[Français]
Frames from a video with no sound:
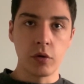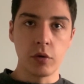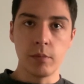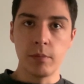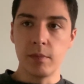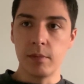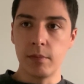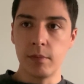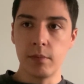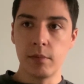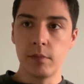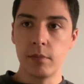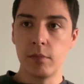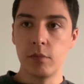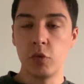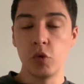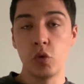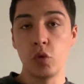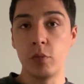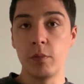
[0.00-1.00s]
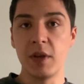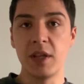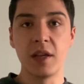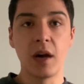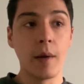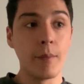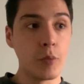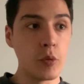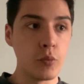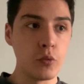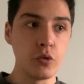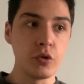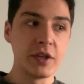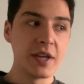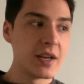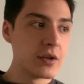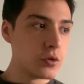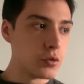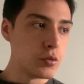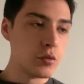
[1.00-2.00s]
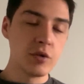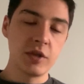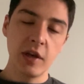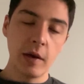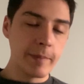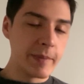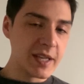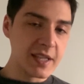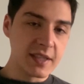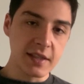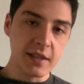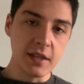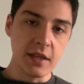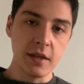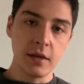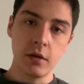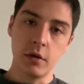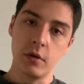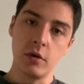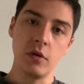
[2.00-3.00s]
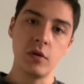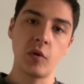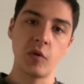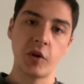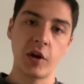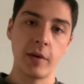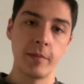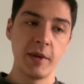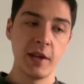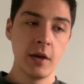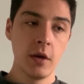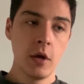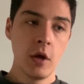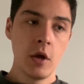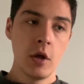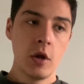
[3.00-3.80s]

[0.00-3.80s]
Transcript: une, un peu plus casu, sympathique, entre amis.